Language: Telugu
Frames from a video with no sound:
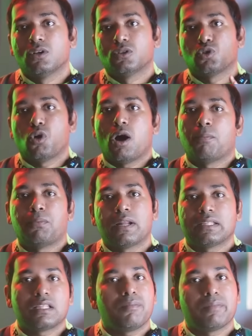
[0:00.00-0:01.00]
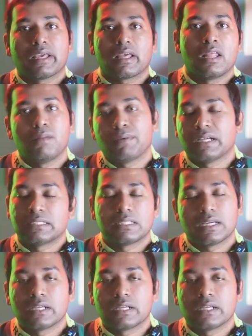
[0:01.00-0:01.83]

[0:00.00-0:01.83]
సో అప్పుడైతే మెడికల్ హెల్ప్ ఖచ్చితంగా